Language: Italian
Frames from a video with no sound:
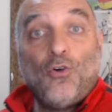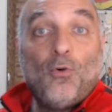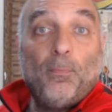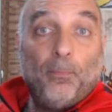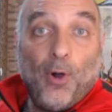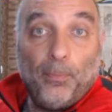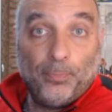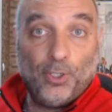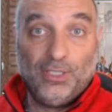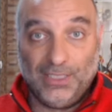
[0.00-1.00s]
un po'
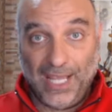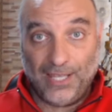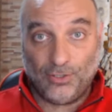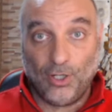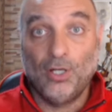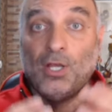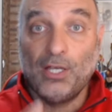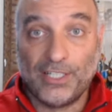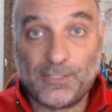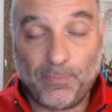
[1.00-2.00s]
più indietro
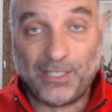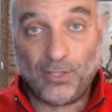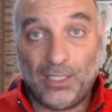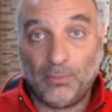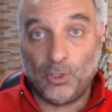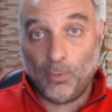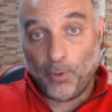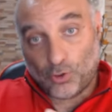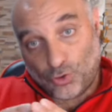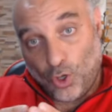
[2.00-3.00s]
rispetto alla
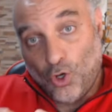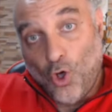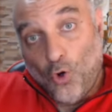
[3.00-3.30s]
monoposto,